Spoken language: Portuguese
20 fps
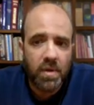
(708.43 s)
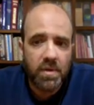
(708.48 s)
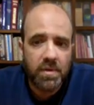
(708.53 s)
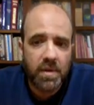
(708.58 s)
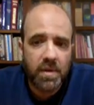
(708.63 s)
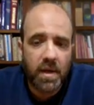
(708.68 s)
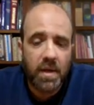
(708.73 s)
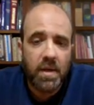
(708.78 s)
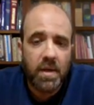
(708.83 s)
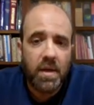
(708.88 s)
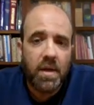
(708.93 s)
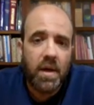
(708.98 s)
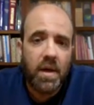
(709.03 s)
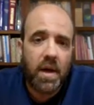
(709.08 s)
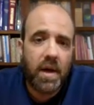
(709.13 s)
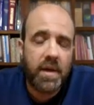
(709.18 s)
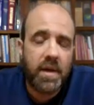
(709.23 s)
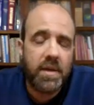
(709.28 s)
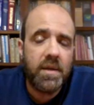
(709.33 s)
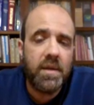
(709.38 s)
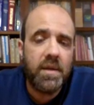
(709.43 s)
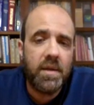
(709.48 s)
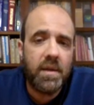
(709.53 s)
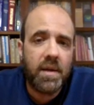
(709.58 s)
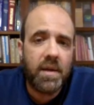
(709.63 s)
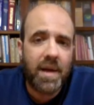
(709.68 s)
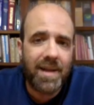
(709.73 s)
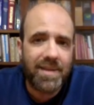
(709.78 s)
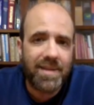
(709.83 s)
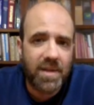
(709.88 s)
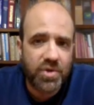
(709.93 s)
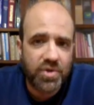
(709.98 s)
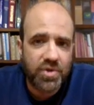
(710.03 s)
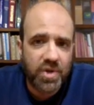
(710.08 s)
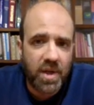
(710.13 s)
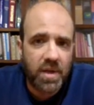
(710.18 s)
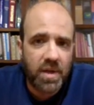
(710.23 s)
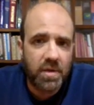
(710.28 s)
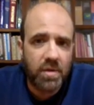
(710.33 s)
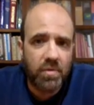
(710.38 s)
Tá? Aí, em cada
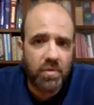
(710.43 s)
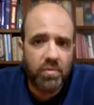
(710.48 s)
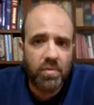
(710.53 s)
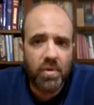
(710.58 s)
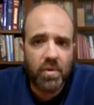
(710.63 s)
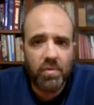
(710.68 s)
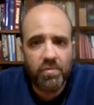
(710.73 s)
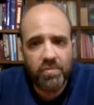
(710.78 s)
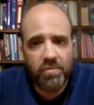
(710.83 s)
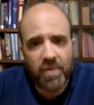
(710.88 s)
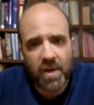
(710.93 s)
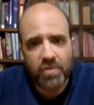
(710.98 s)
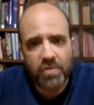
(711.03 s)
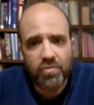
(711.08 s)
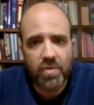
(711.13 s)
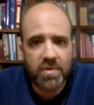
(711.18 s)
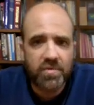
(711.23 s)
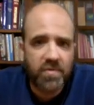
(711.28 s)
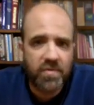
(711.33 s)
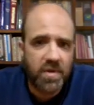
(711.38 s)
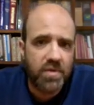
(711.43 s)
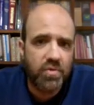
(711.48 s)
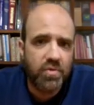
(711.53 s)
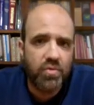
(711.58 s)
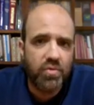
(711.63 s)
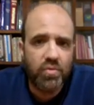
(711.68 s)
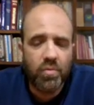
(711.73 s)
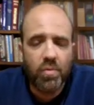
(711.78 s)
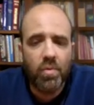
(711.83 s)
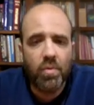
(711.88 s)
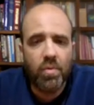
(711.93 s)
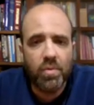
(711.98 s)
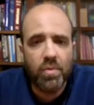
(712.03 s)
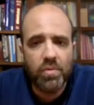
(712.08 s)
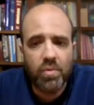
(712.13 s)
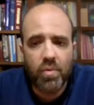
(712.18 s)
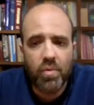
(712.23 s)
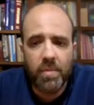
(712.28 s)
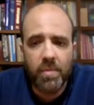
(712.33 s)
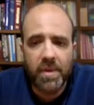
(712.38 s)
gênero, eu faço às vezes um ou
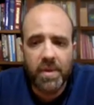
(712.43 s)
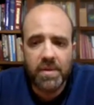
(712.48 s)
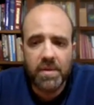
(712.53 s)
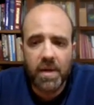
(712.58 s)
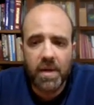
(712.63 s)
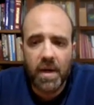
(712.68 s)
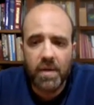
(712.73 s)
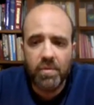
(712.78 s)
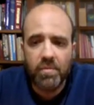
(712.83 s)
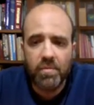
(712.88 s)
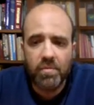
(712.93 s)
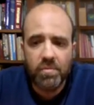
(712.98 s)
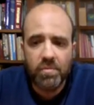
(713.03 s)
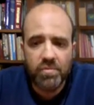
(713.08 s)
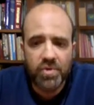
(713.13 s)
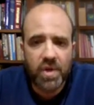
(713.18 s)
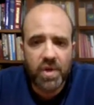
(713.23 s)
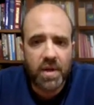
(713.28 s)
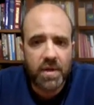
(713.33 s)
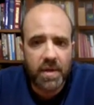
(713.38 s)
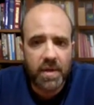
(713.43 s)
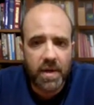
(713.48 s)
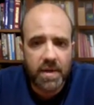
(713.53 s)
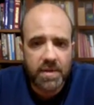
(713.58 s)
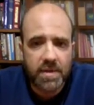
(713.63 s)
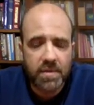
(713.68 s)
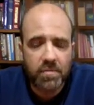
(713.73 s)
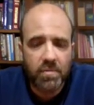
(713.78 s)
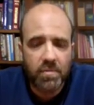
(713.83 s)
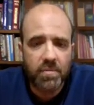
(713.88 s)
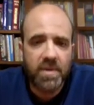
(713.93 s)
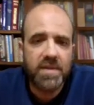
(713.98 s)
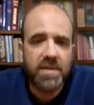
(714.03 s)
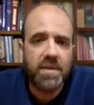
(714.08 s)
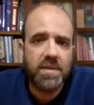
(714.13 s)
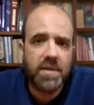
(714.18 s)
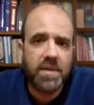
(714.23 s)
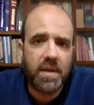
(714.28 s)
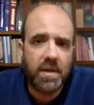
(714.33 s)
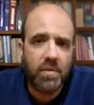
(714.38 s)
outro comentário de acréscimo, mas
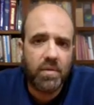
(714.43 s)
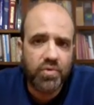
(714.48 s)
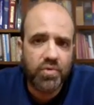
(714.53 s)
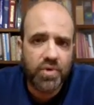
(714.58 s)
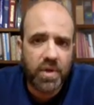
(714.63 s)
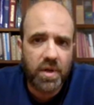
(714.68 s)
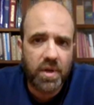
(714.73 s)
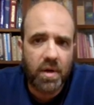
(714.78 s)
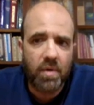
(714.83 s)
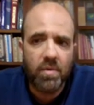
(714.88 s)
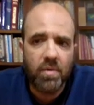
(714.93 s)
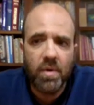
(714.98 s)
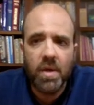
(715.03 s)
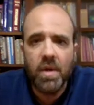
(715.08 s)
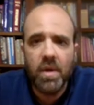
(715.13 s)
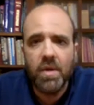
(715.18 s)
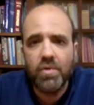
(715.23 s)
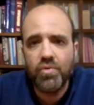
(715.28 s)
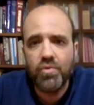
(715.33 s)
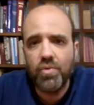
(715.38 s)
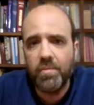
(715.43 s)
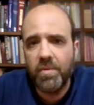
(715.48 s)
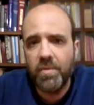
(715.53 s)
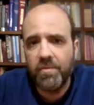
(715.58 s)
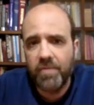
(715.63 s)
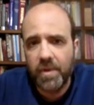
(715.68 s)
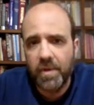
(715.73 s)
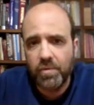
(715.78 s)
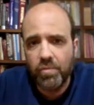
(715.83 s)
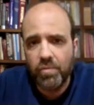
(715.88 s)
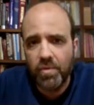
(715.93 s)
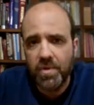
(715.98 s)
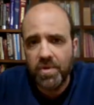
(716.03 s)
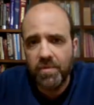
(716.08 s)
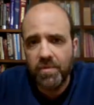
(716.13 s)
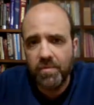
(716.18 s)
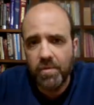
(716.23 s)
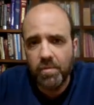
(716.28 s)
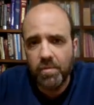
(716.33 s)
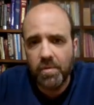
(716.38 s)
esse aqui é um geral sobre fatores
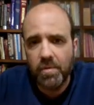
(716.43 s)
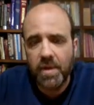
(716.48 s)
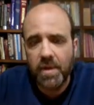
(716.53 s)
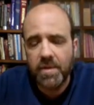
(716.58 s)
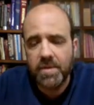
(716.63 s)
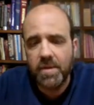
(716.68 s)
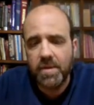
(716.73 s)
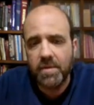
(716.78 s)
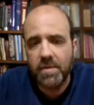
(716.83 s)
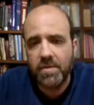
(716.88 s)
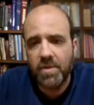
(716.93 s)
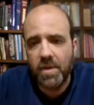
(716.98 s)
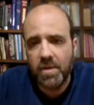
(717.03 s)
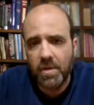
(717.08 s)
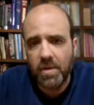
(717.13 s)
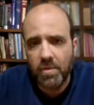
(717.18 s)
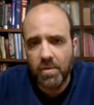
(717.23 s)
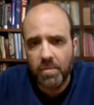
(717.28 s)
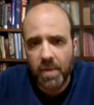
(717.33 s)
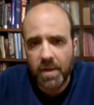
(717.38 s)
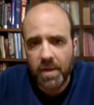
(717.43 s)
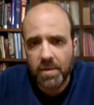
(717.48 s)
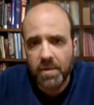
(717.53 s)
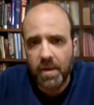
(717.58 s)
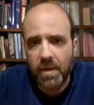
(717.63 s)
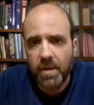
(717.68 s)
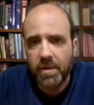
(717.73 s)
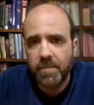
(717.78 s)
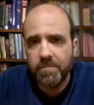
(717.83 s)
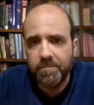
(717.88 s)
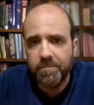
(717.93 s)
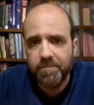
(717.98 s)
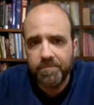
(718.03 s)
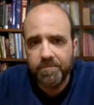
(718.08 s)
de virulência de enterobactéria.